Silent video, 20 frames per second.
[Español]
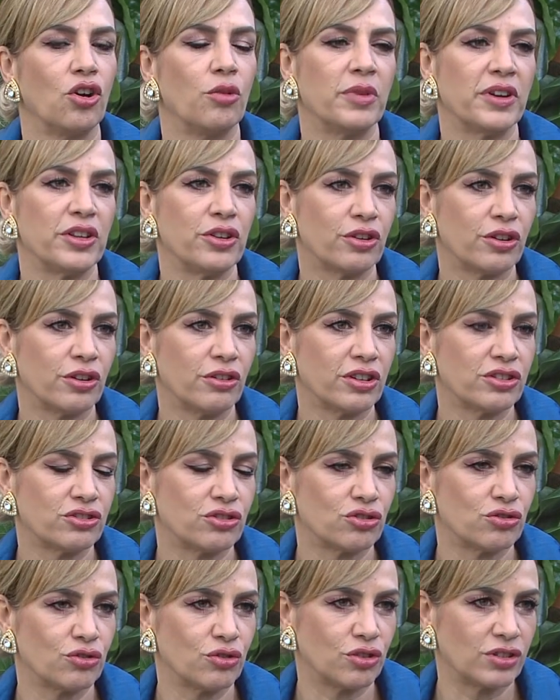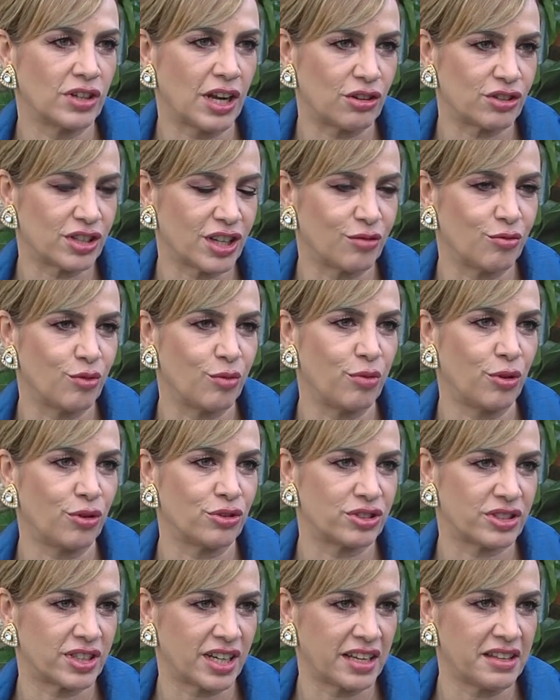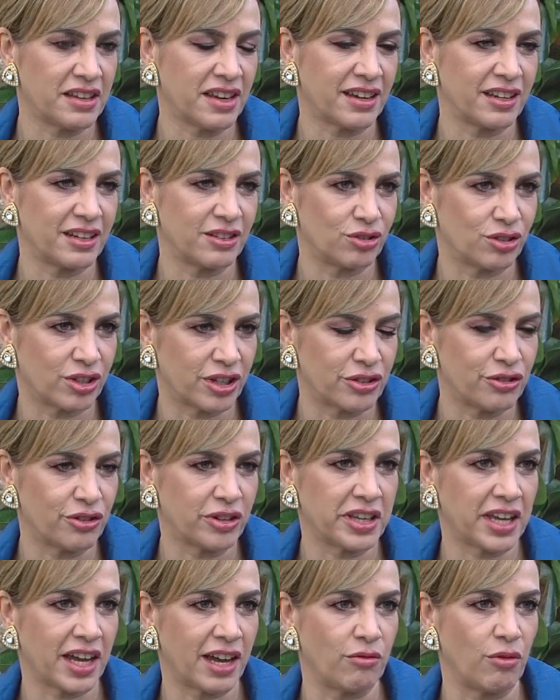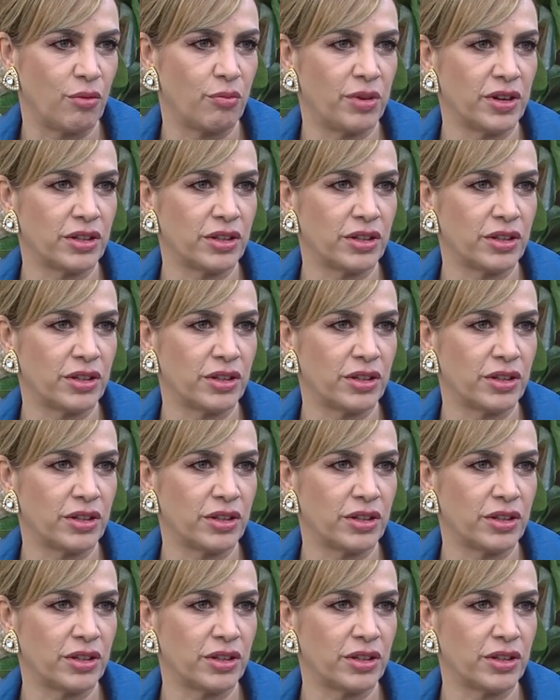Hombre, yo creo que esto es una cosa como un poco extraña, que no creo yo que llegue a un